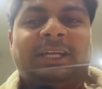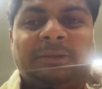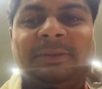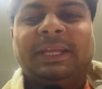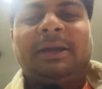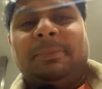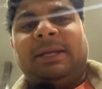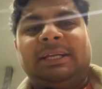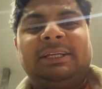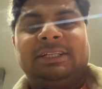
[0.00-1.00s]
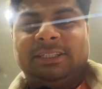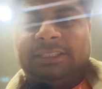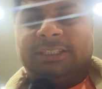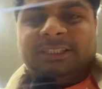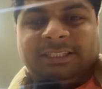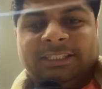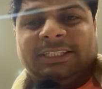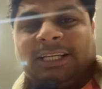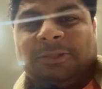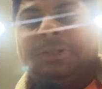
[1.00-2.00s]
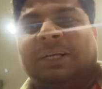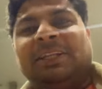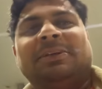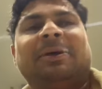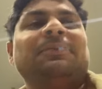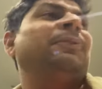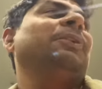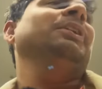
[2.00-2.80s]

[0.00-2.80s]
गर्मी है यहाँ पे लेकिन यहाँ तो ठंड थी भाई फुल